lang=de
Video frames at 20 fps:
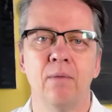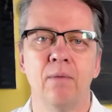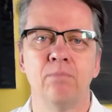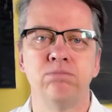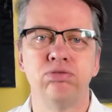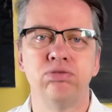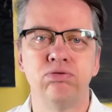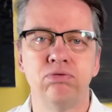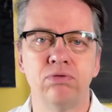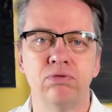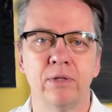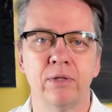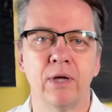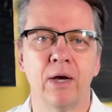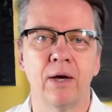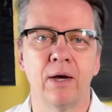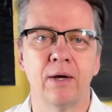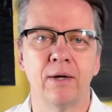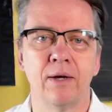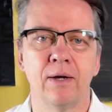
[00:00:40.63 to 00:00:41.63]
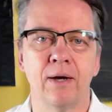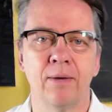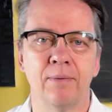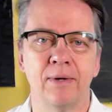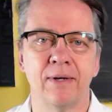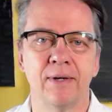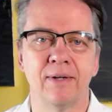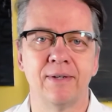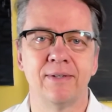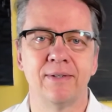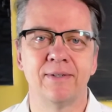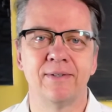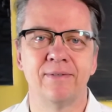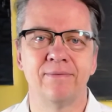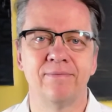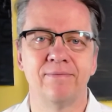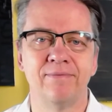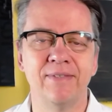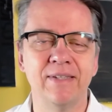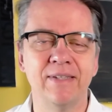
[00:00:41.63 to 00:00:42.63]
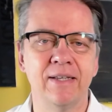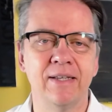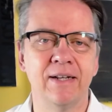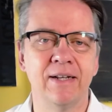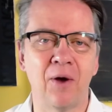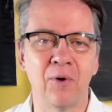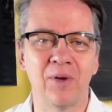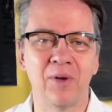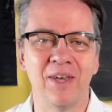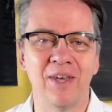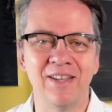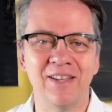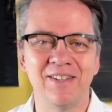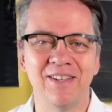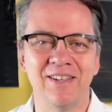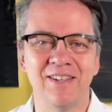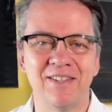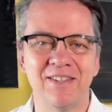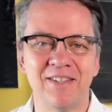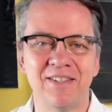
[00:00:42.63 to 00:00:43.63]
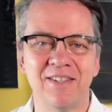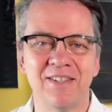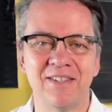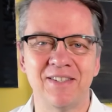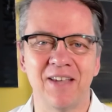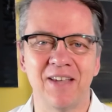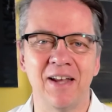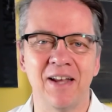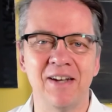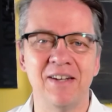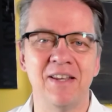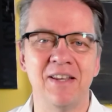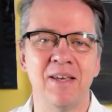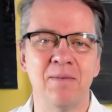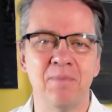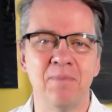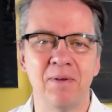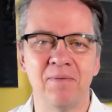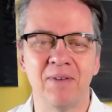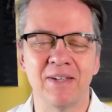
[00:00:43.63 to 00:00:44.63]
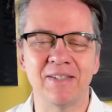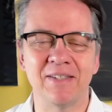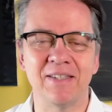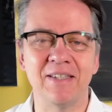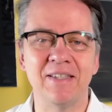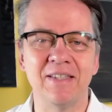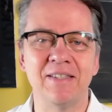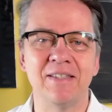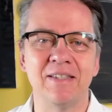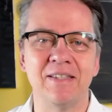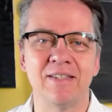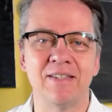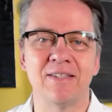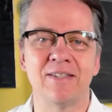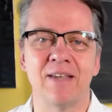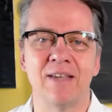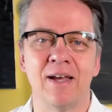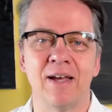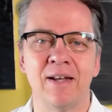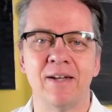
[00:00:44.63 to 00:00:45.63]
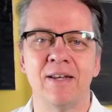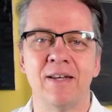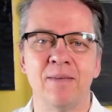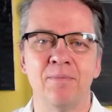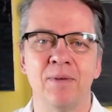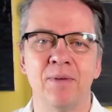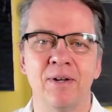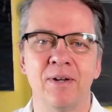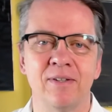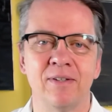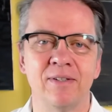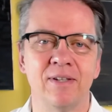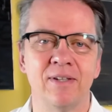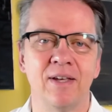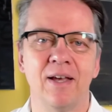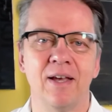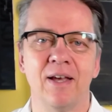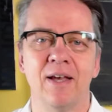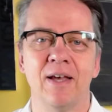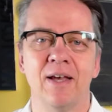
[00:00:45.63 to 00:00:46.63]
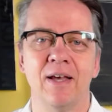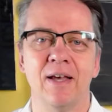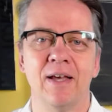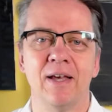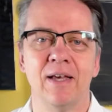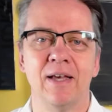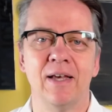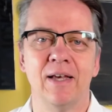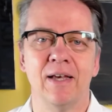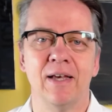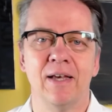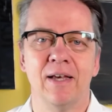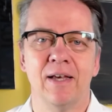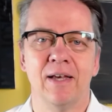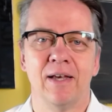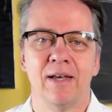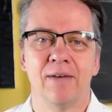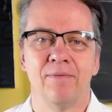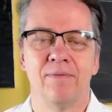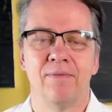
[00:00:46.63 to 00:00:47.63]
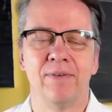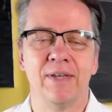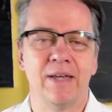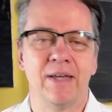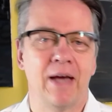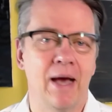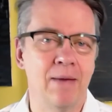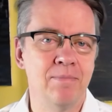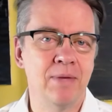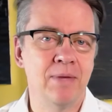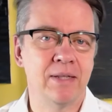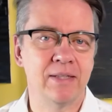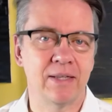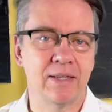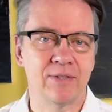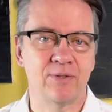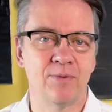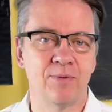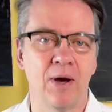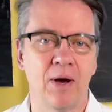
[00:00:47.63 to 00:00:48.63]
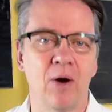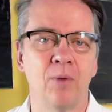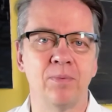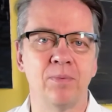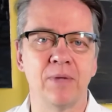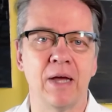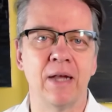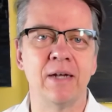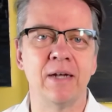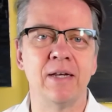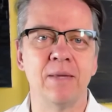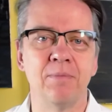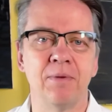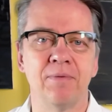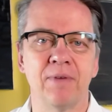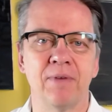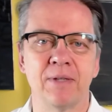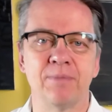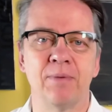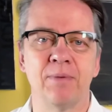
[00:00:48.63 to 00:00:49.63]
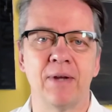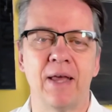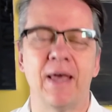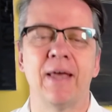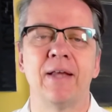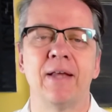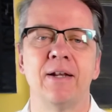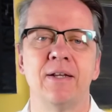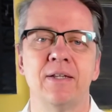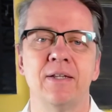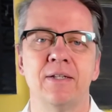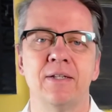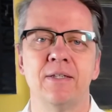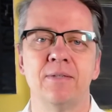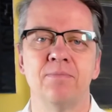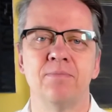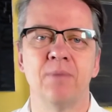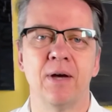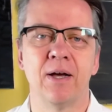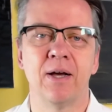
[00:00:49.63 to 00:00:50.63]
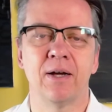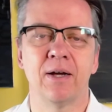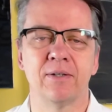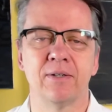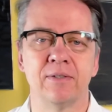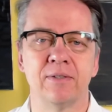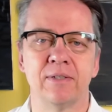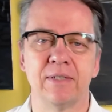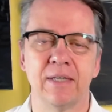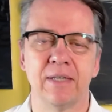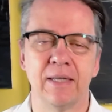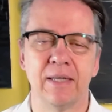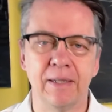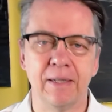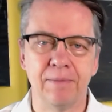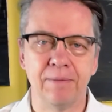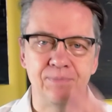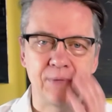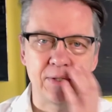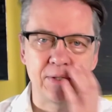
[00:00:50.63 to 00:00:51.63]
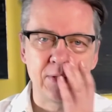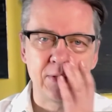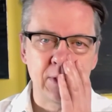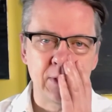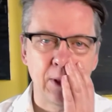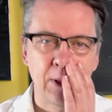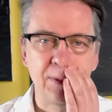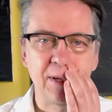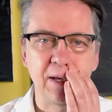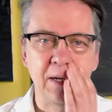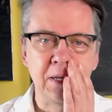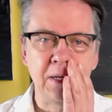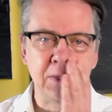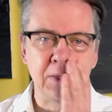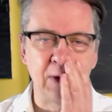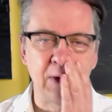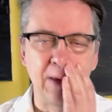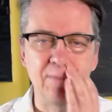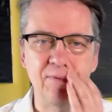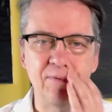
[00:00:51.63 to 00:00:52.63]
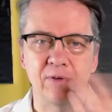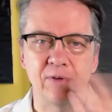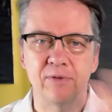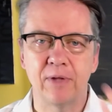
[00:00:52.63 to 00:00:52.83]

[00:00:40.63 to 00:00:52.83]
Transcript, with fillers: Puh, ja, aber wie genau geht denn dieses Annehmen? Was ist dieses Annehmen? Und wie kann man das überhaupt annehmen, was man eigentlich nicht mag? Und das ist, glaube ich, gar nicht so einfach.